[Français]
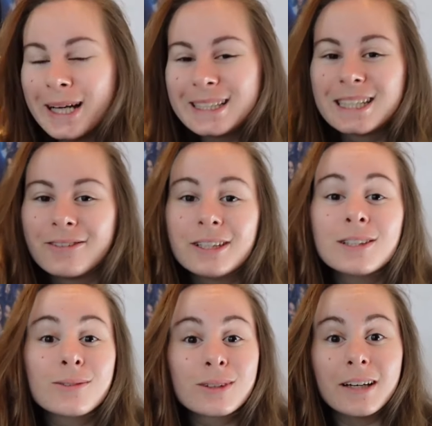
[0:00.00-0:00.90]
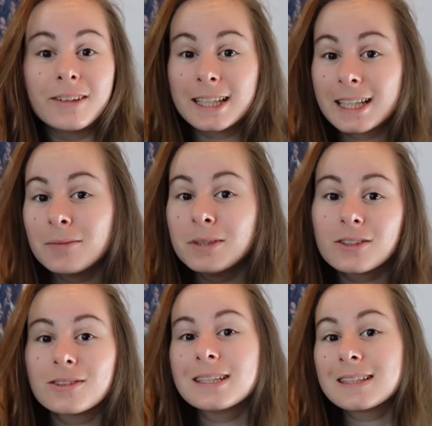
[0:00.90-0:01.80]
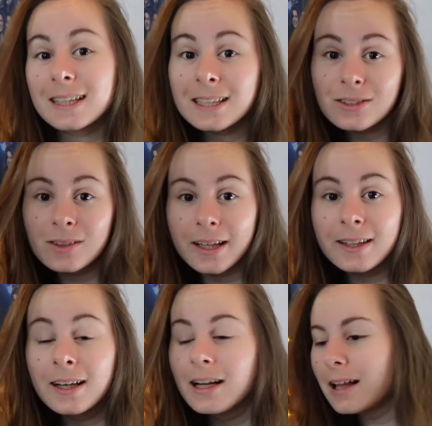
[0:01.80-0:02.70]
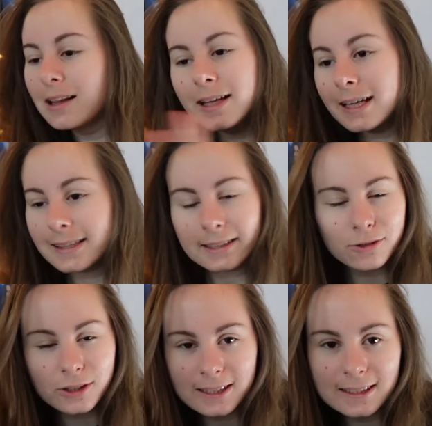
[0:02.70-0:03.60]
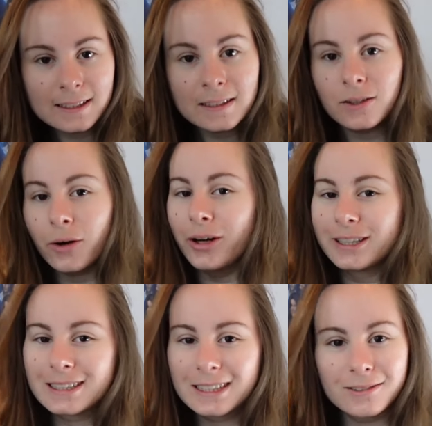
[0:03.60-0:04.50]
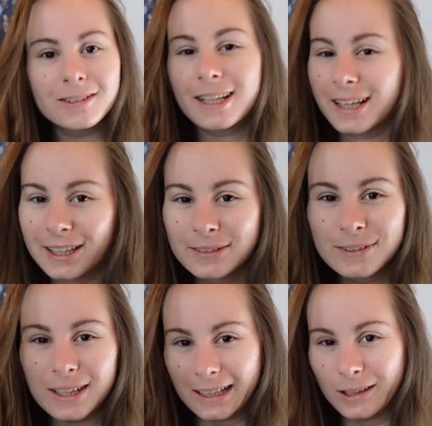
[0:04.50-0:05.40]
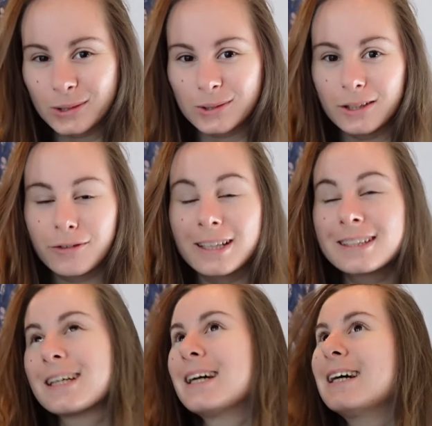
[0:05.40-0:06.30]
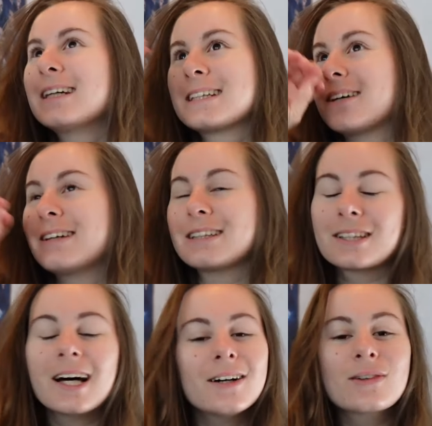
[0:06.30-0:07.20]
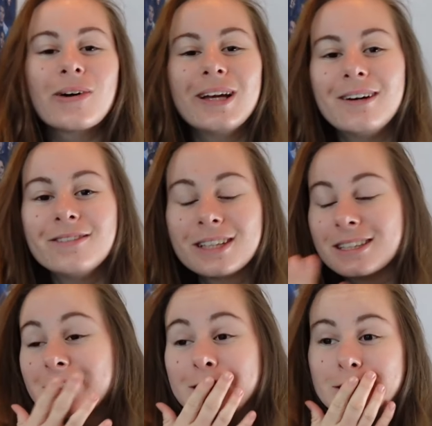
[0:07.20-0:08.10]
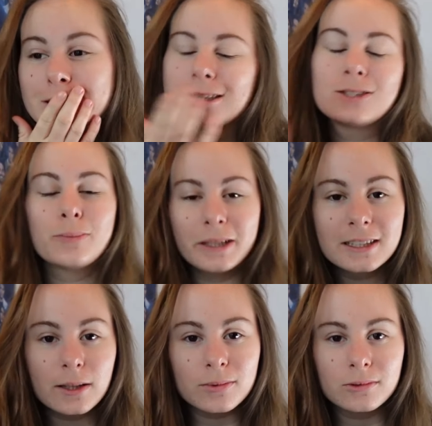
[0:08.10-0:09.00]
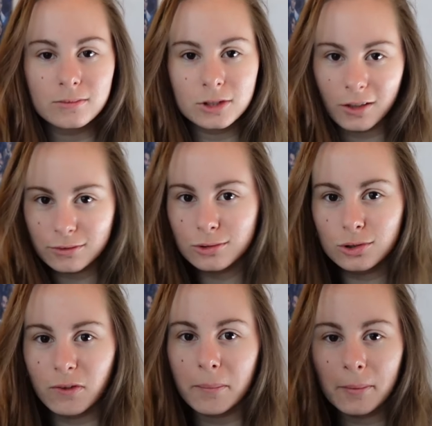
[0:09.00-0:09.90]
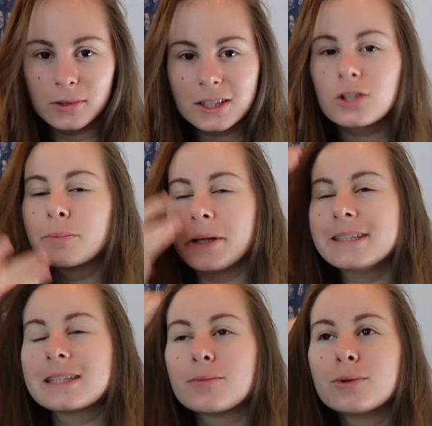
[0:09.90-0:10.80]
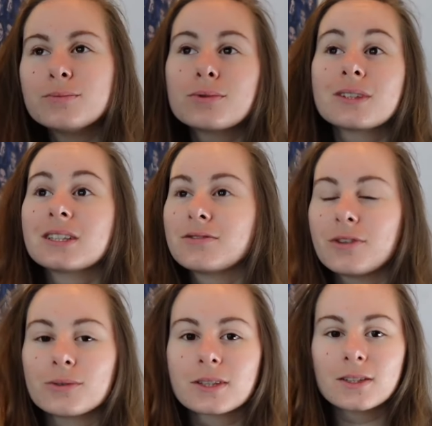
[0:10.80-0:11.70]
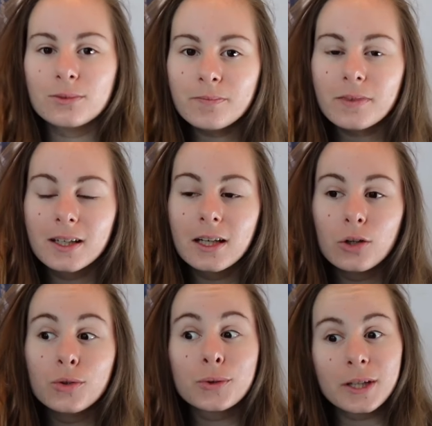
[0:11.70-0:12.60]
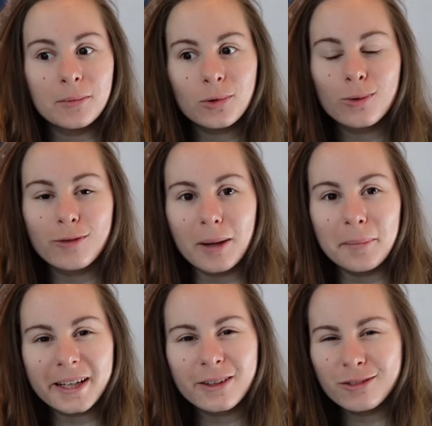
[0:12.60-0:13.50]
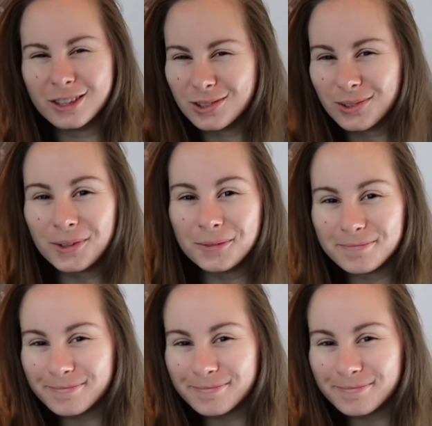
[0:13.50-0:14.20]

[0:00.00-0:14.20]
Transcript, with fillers: hâte, j'y vais donc avec Amy, Candice et Solène, les quatre fantastiques euh, qui ont créé donc l'éclosion livresque, ça va être incroyable, je panique un peu, j'avoue, je vais pas mentir, je panique un peu pour différentes raisons, notamment qu'on va à Paris en voiture,